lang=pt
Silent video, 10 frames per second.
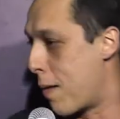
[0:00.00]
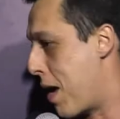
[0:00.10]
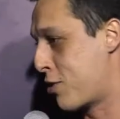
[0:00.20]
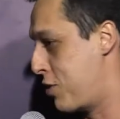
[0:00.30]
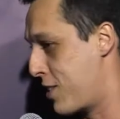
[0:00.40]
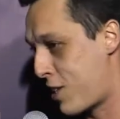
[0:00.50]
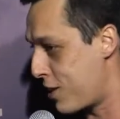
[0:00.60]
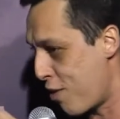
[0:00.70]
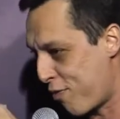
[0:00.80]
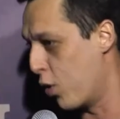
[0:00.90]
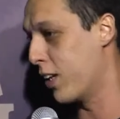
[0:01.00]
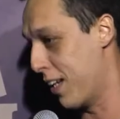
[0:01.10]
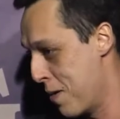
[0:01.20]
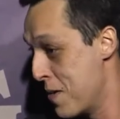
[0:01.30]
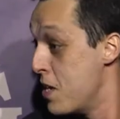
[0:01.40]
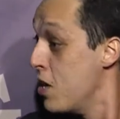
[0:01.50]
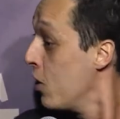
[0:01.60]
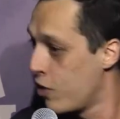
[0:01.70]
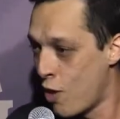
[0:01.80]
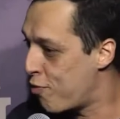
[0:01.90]
cabaços desses que se foda.
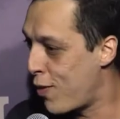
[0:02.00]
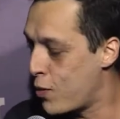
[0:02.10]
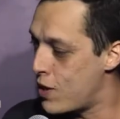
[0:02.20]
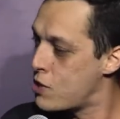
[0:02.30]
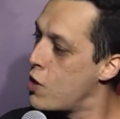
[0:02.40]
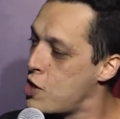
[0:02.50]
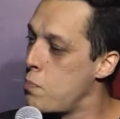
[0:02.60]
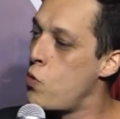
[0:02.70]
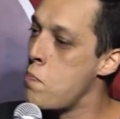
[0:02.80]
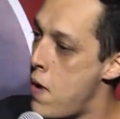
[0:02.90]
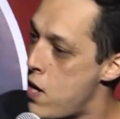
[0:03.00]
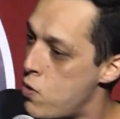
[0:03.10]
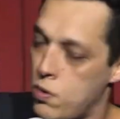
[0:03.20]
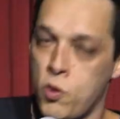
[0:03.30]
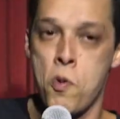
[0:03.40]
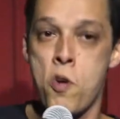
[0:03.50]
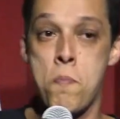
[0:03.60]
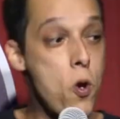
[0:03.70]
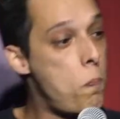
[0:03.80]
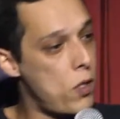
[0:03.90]
Não foi um desses. Eu recebi um e-mail, no meu e-mail